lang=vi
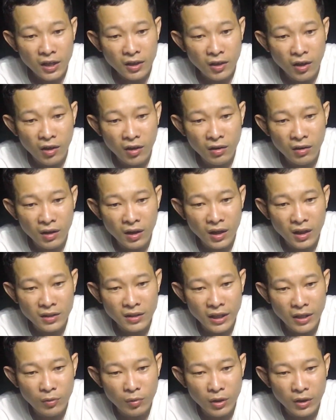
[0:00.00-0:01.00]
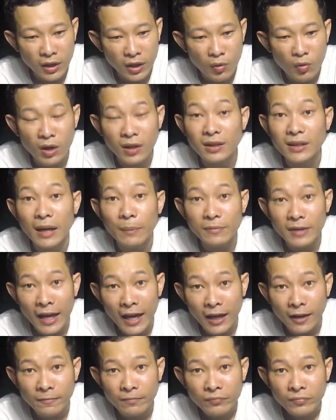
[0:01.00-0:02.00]
nó theo cái kiểu hình tam
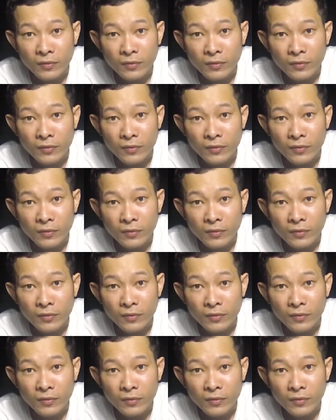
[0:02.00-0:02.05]
giác,